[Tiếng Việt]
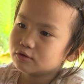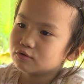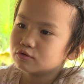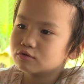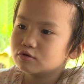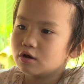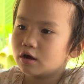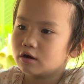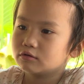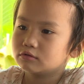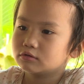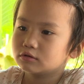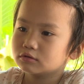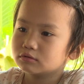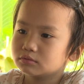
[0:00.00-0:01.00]
chưa về
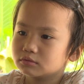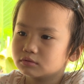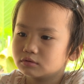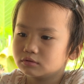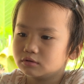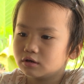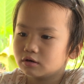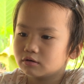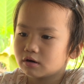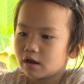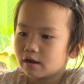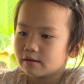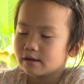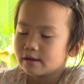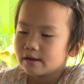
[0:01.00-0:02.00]
nữa thường thường giờ
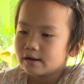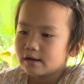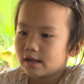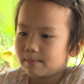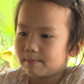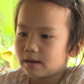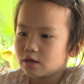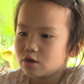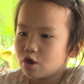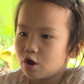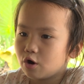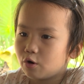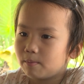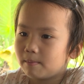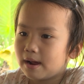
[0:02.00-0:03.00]
này là má
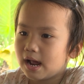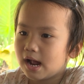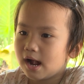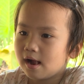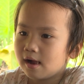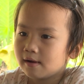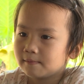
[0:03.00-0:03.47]
về rồi mà